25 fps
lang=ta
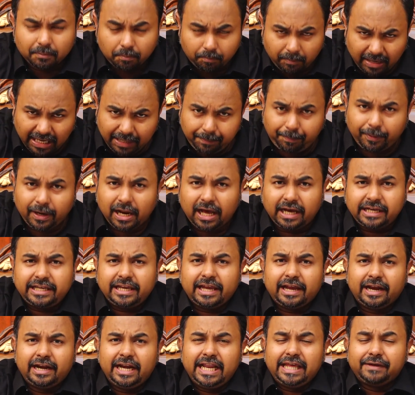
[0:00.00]

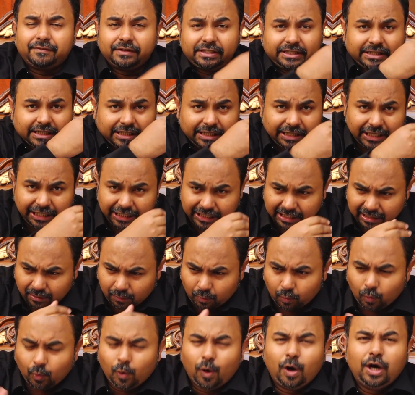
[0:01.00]
மேய்ப்பனாகிய என்னை விட்டு
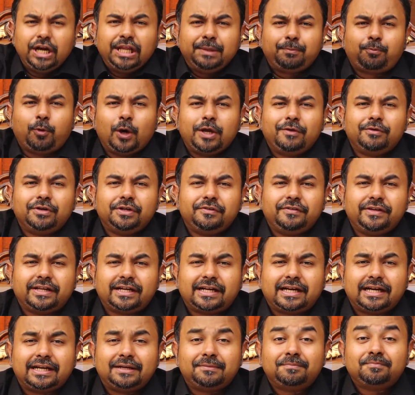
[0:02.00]
நீங்கள் ஓடி போய்
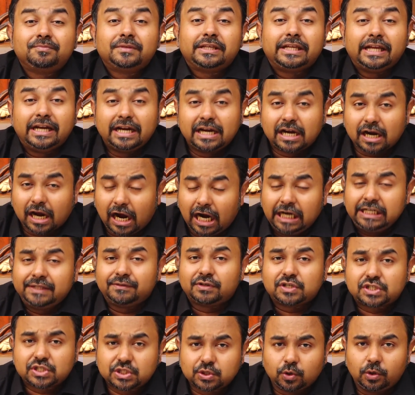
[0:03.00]
விடுவீர்கள் என்று
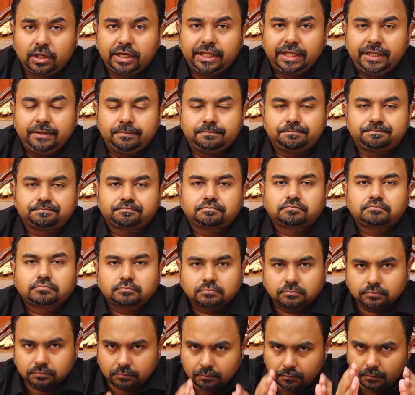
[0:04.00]
ஆண்டவர் சொல்லி
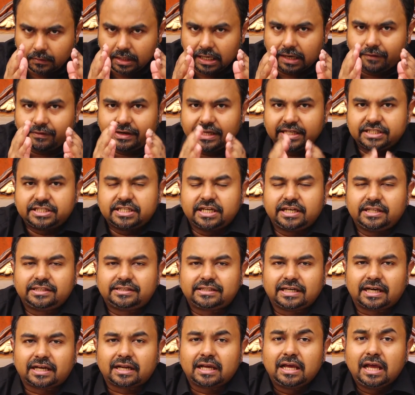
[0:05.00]
அவர்
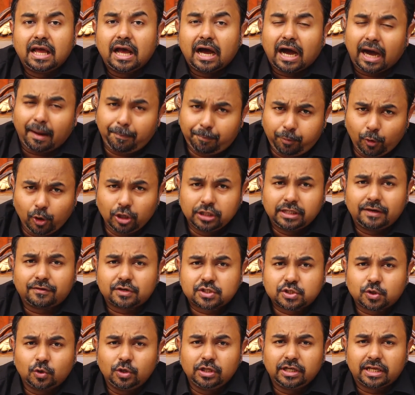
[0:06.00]
எச்சரித்தார் அப்பொழுது
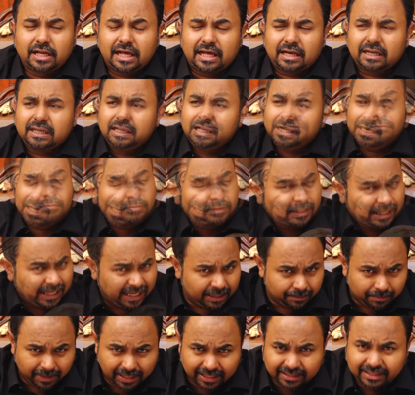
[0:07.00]
அவர் சொல்லுகிறார்
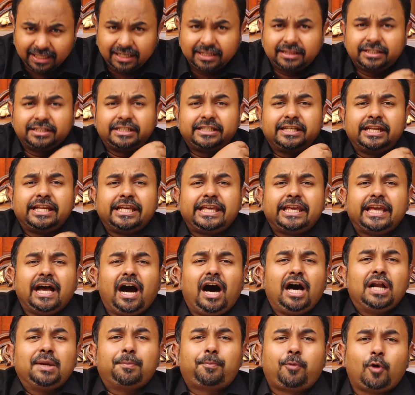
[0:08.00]
என்னை மறுதளித்துட்டு நீங்கள்
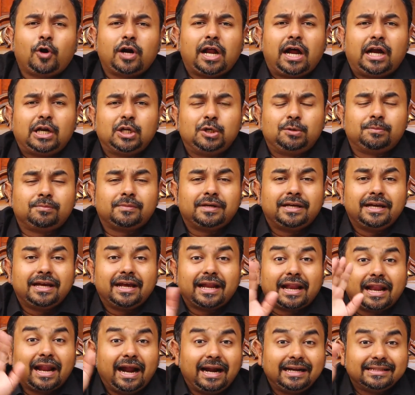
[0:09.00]
யார் போனாலும்
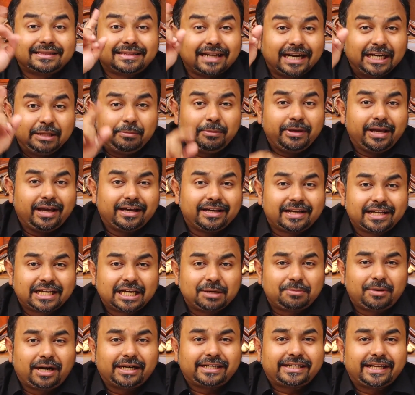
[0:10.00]
நான் தனிமையாக
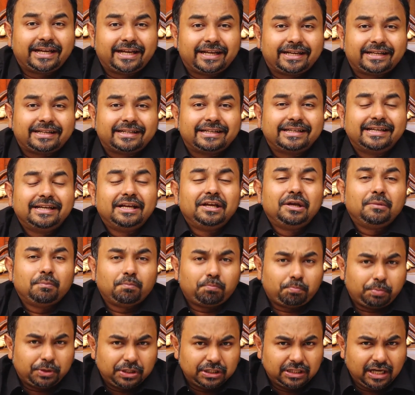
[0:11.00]
இருக்க மாட்டேன்
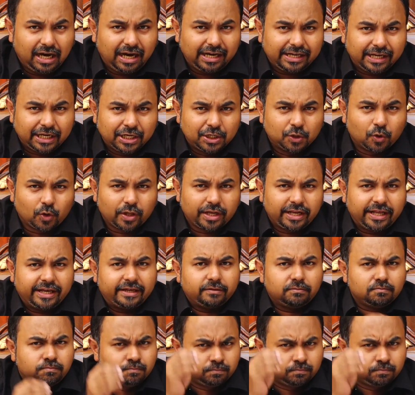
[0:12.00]
பிதா என்னுடனே